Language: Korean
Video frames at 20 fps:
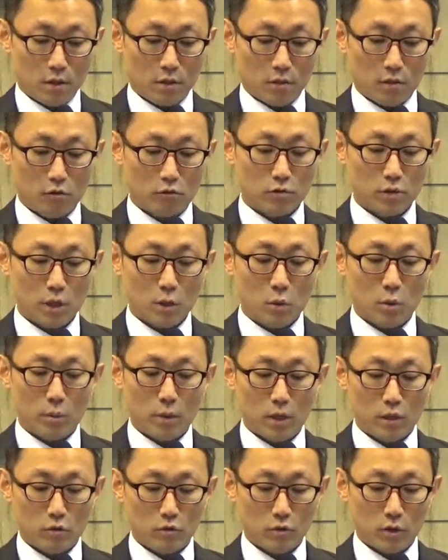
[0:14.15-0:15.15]
결국 사도
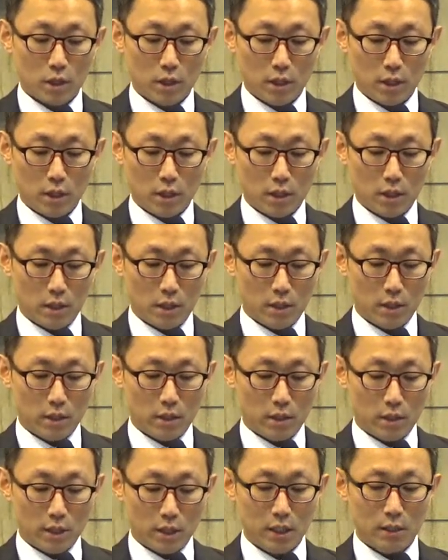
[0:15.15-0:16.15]
바울이
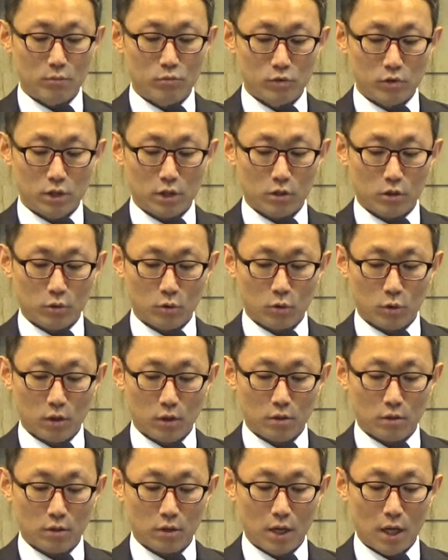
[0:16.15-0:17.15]
이 문제를
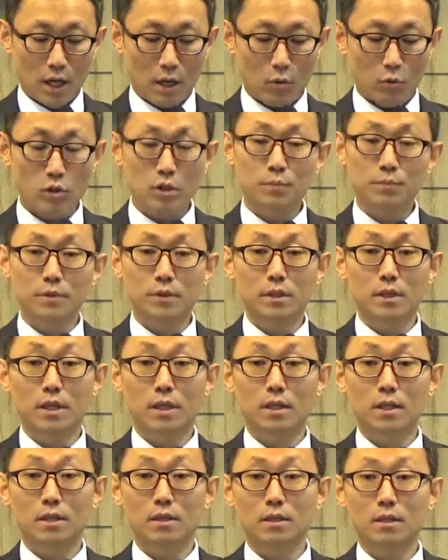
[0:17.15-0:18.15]
통해서 하고 싶은
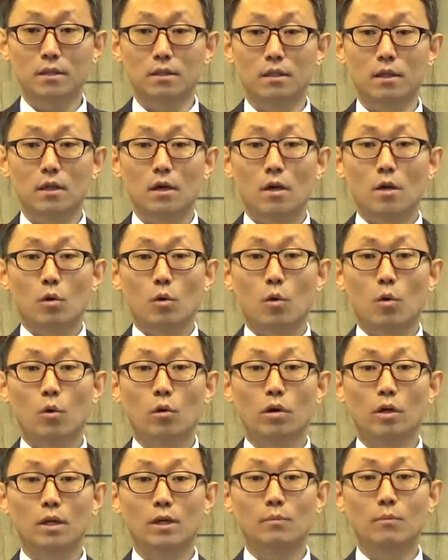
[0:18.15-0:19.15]
이야기는
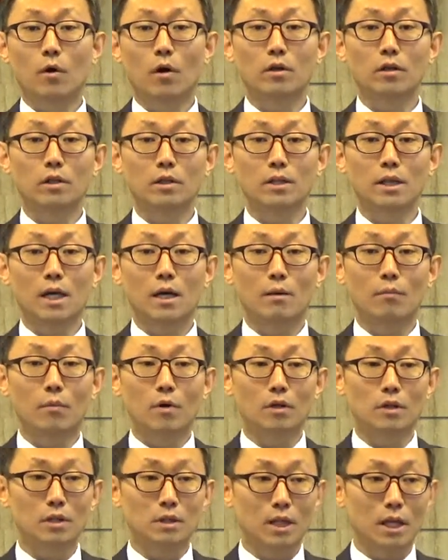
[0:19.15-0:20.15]
고기를 먹느냐 안
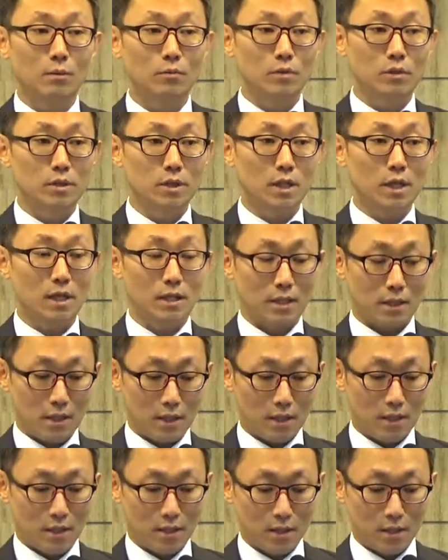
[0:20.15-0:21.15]
먹느냐의 문제가
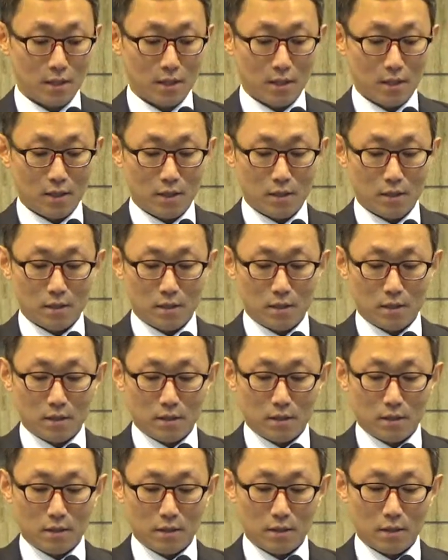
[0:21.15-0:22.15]
아니라
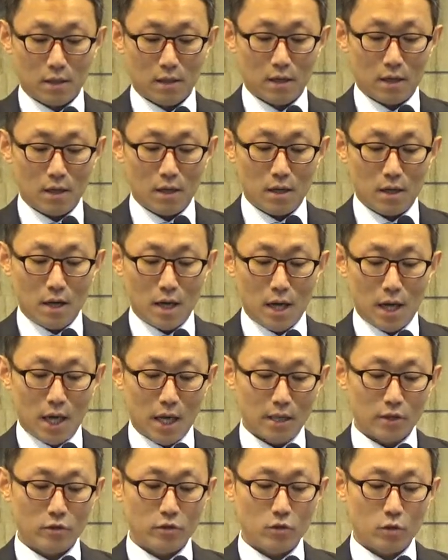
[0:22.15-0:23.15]
내가
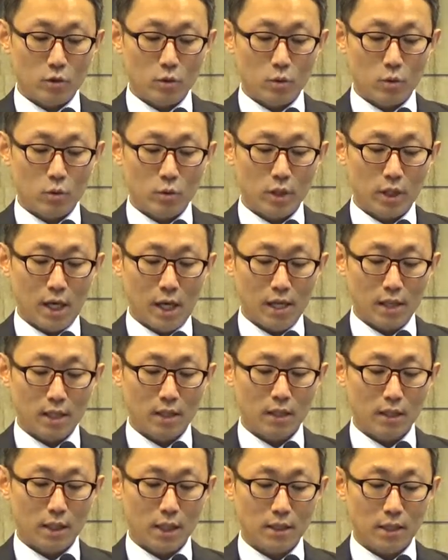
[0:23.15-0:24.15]
한 영혼이
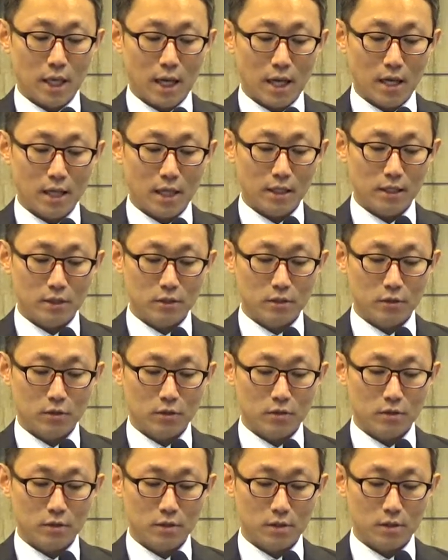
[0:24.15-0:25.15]
하나님께 나아가는
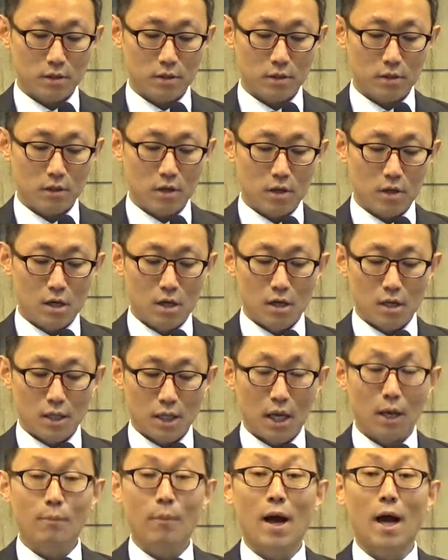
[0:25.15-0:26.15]
것을
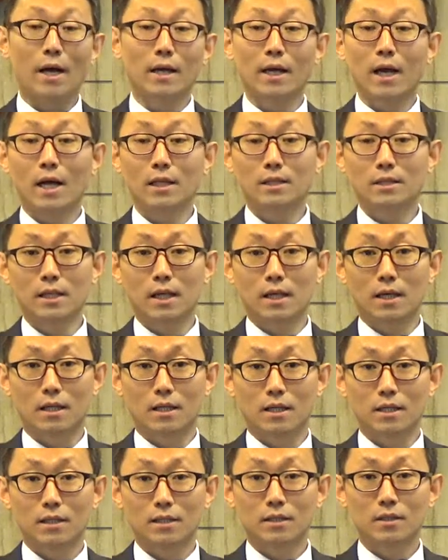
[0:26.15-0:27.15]
내가 방해하느냐
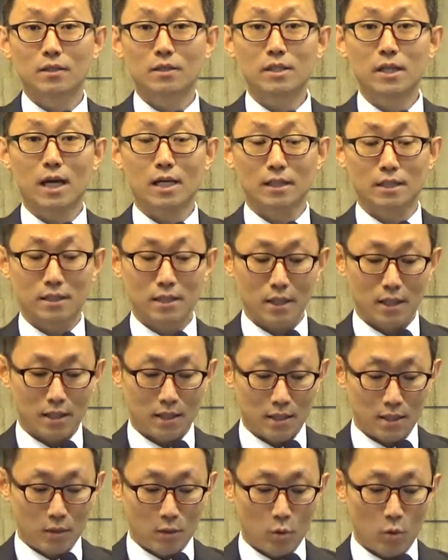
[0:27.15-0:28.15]
그렇지
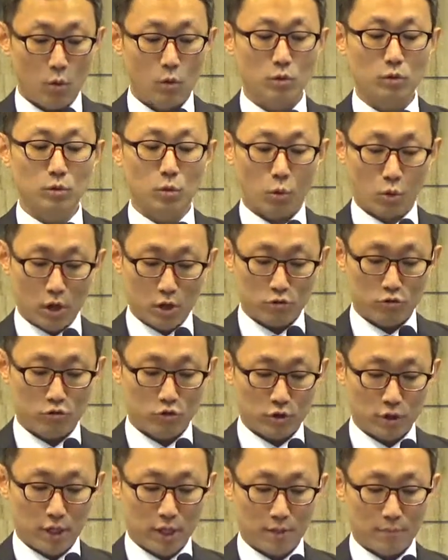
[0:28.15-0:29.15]
않느냐 혹은
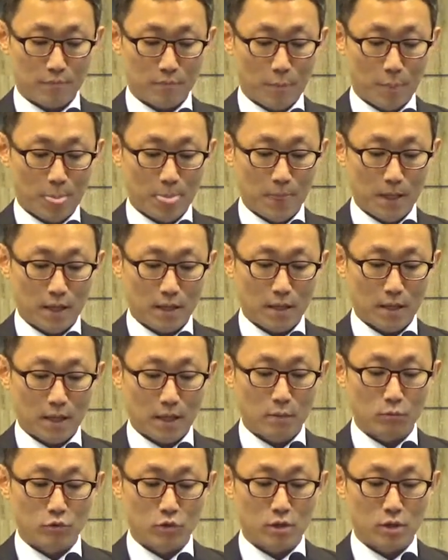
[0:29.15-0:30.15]

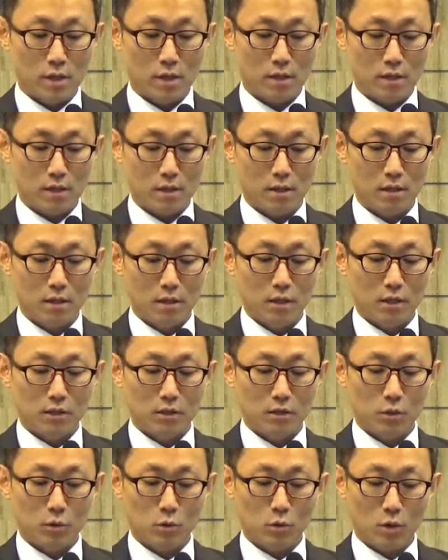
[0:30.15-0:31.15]
도와주느냐의 문제
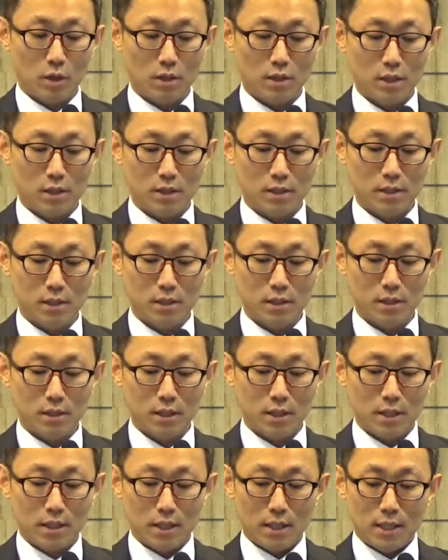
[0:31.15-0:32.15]
그리고 또 한
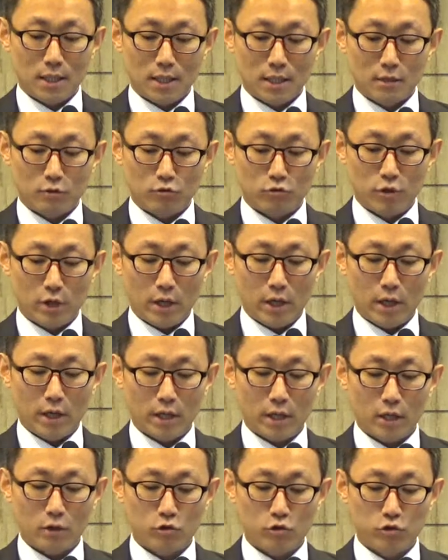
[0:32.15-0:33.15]
가지는
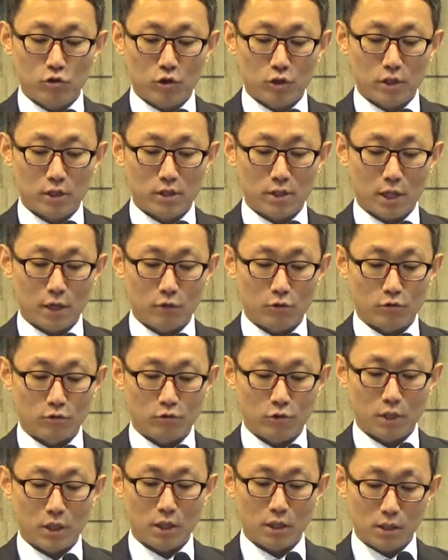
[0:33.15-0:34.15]
우리에게 주어진 자유,
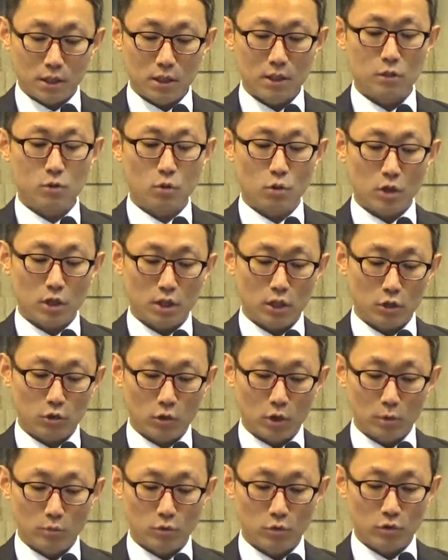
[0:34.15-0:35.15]
우리가 그리스도인이
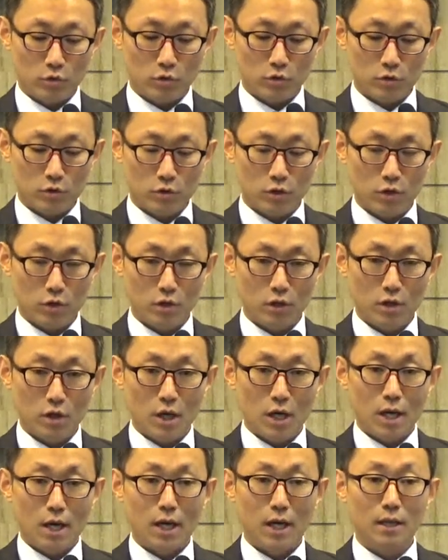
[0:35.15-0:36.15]
됨으로써
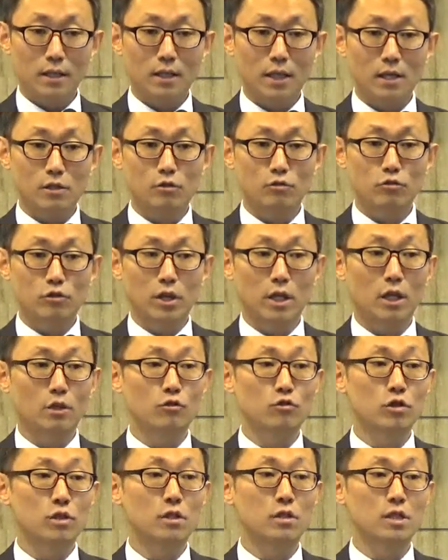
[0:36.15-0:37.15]
하나님께서 우리에게
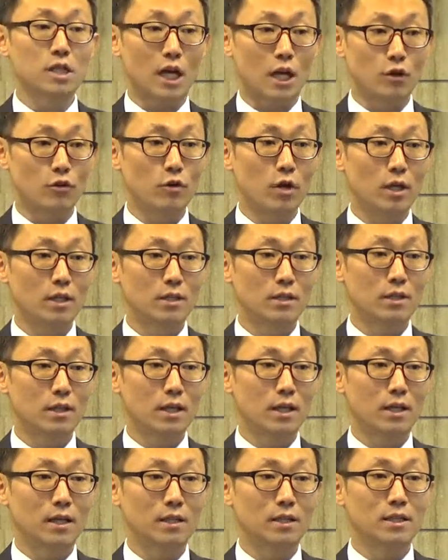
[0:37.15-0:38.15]
주신 자유가
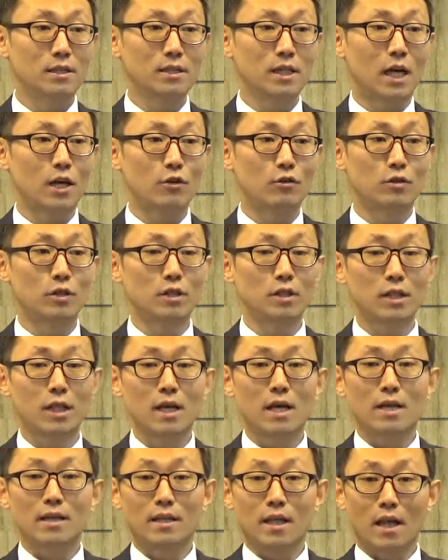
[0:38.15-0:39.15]
있는데 그 자유는
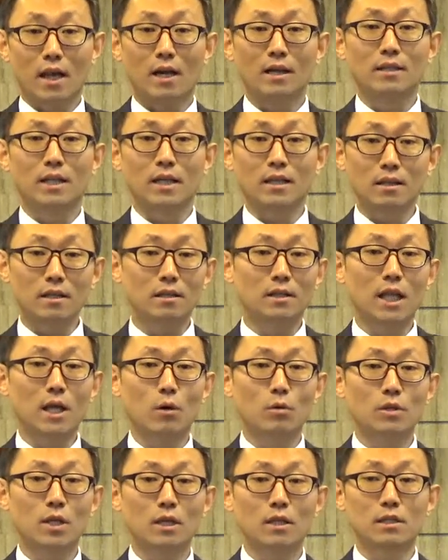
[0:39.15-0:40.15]
내가 내
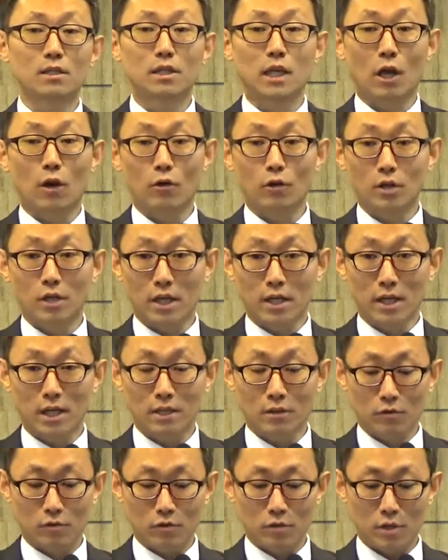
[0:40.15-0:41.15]
뜻대로 사는 자유를
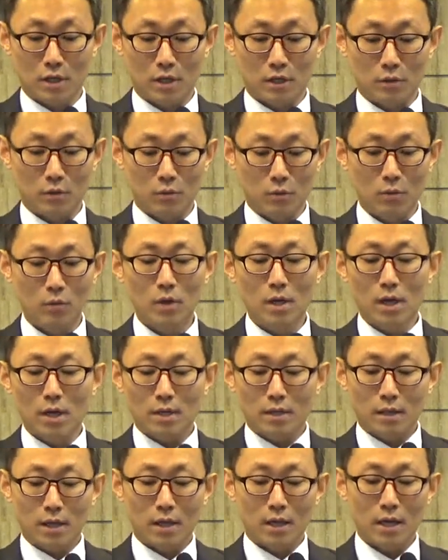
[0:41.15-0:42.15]
얘기하는 것이 아니고
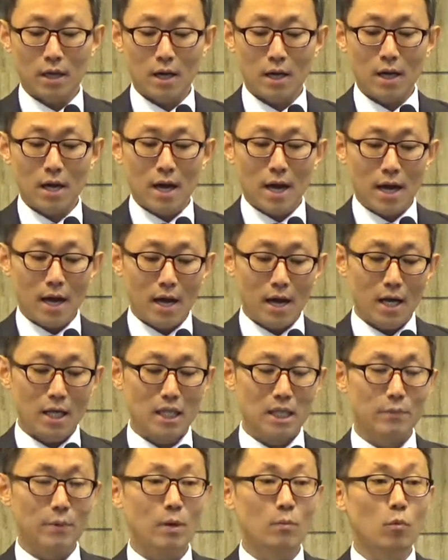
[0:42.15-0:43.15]
내가
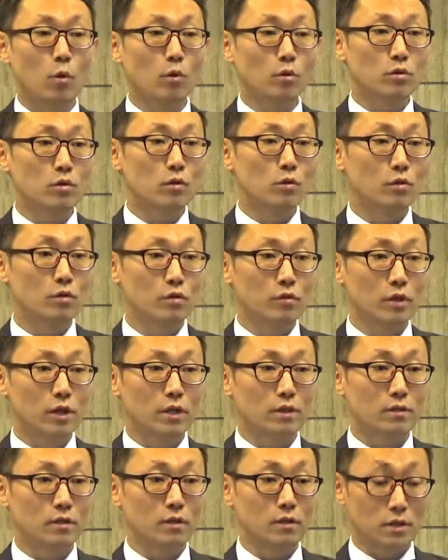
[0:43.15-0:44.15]
하나님의 목적을
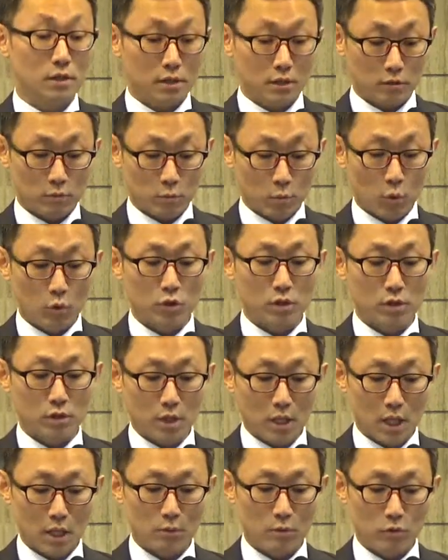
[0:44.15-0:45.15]
위해서 즉 모든
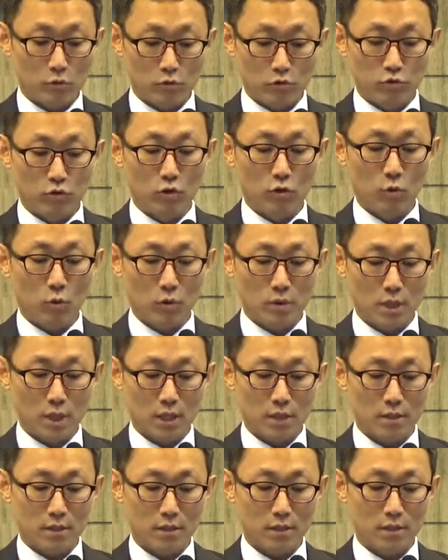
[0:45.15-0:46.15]
사람을
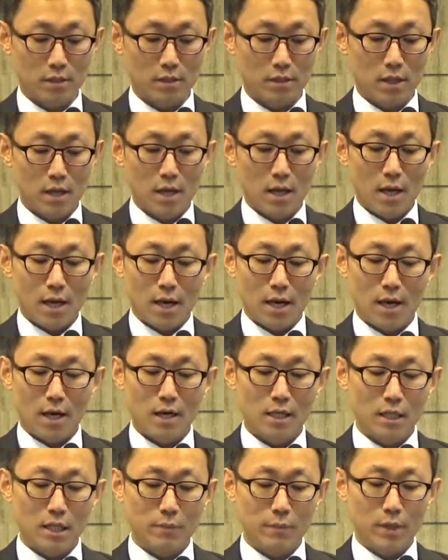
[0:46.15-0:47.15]
구원고자 하시는
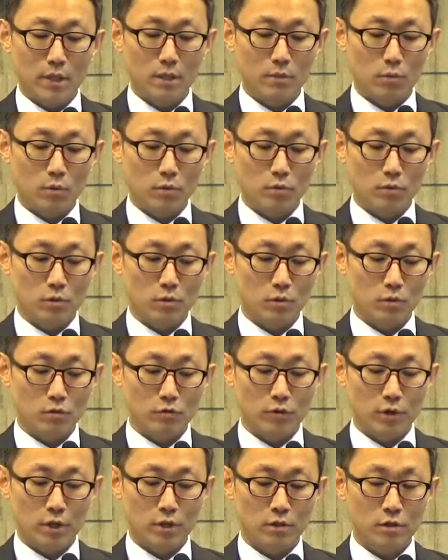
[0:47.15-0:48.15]
하나님의 그
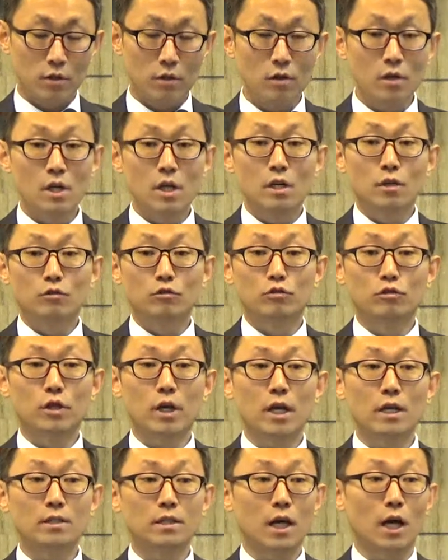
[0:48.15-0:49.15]
목적을 위해서
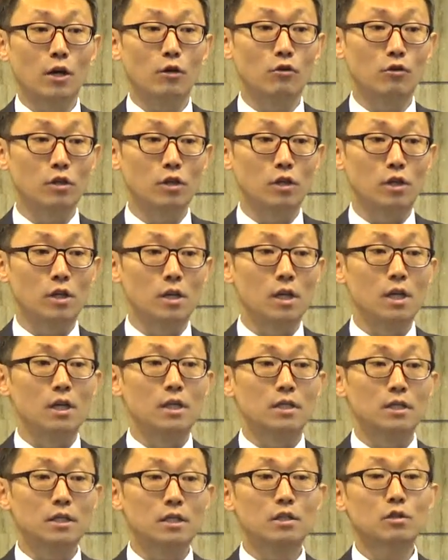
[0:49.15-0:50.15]
우리의 자유를
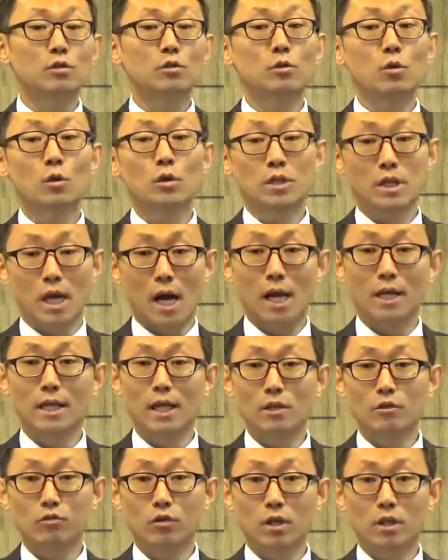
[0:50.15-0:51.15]
스스로
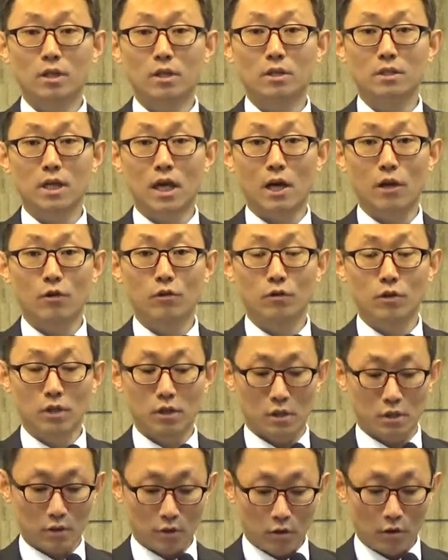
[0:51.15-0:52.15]
제한할 수 있는
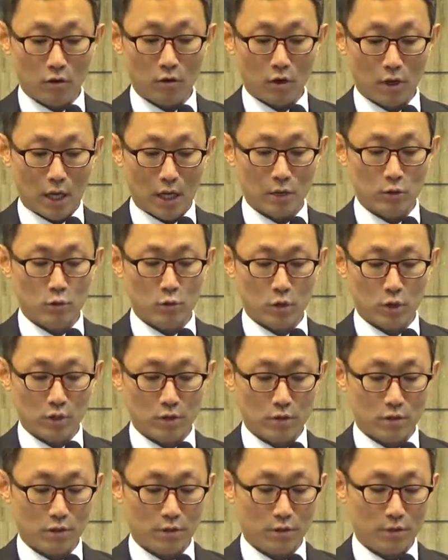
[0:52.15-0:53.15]
자유를 더
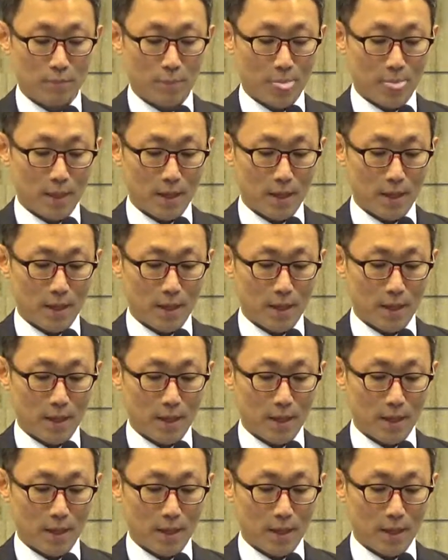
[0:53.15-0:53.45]
강조해서